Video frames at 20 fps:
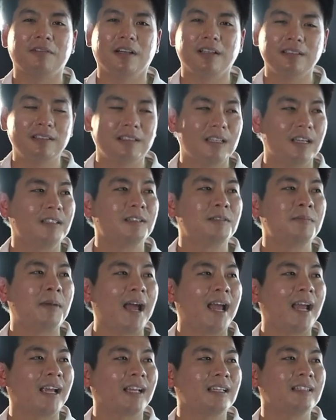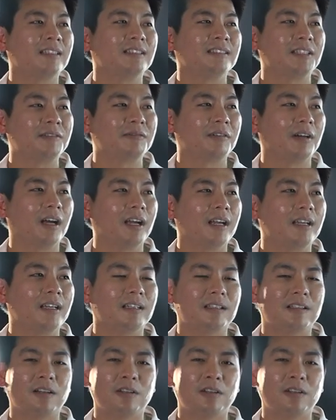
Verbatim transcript: vẫn giữ ba cái người tiền vệ